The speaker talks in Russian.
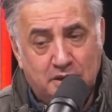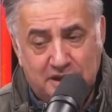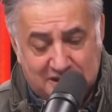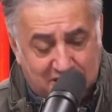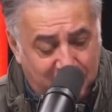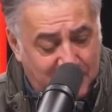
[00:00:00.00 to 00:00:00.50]

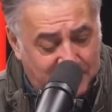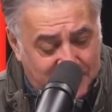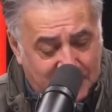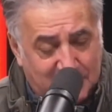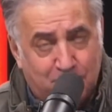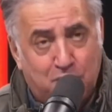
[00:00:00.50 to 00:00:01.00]
если
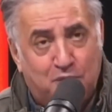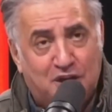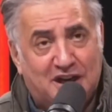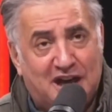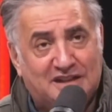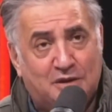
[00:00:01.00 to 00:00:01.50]
верить некоторым
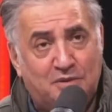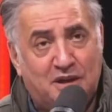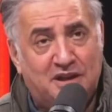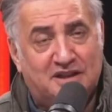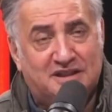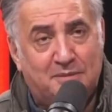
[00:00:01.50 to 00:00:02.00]
публикациям, у
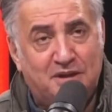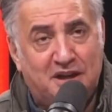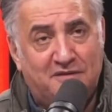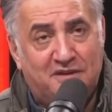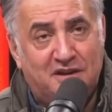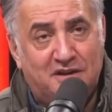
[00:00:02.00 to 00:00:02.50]
меня нет
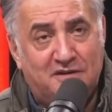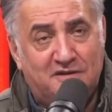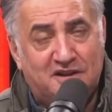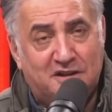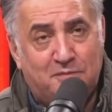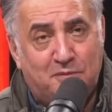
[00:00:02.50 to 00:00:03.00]
сомнений в,
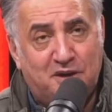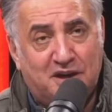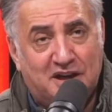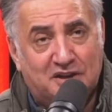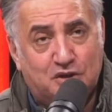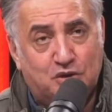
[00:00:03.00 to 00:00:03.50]
в этих
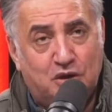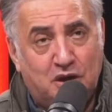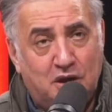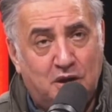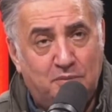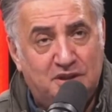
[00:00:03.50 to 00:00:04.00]
публикациях,
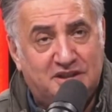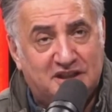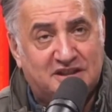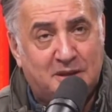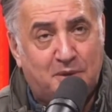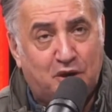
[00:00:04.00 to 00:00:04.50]
что
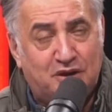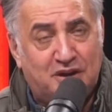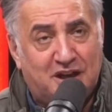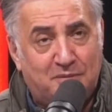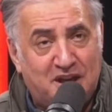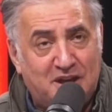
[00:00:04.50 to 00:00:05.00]
Министерство обороны
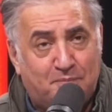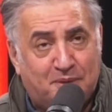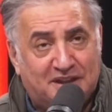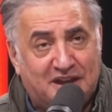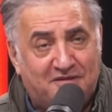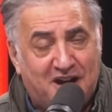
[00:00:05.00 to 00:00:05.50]
Армении
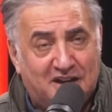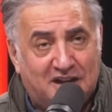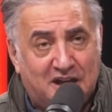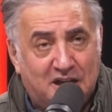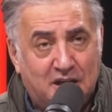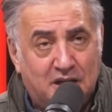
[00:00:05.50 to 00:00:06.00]

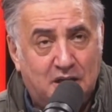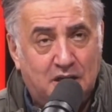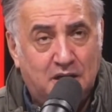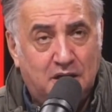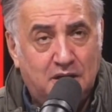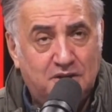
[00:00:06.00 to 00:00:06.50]
продавало
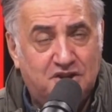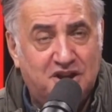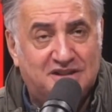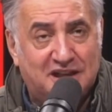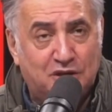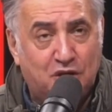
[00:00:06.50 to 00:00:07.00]

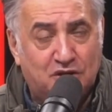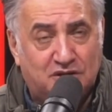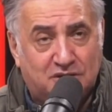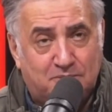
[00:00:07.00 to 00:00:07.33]
через одно